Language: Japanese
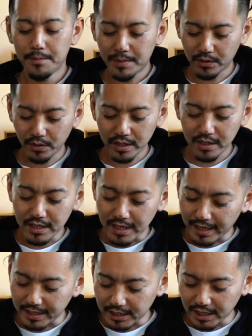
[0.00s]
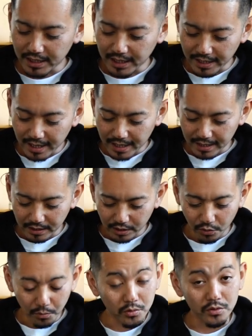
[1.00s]
まあ、それについて話していきたいなって
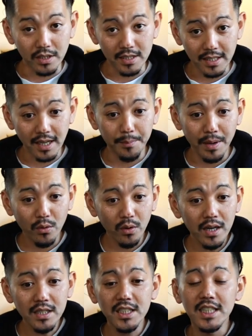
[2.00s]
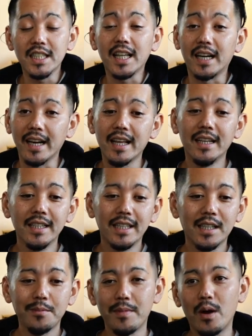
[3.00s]
思うんですが、まあ、この話聞いたらね、
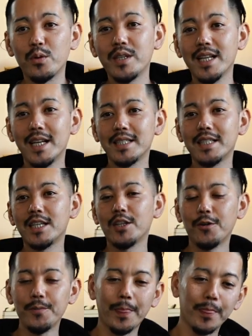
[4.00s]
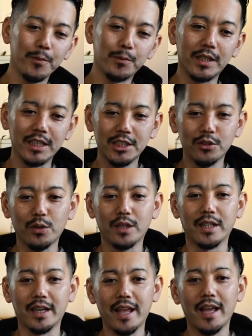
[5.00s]
多分まあ沖縄好きの友達と
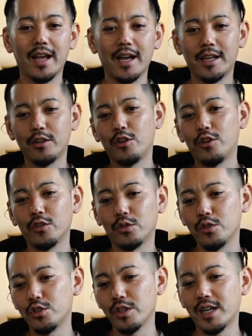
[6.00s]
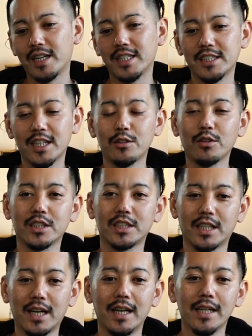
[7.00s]
かでね、あのー、と一緒に話したりとかし
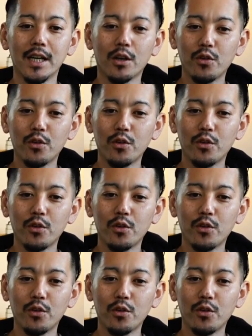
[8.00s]
たら、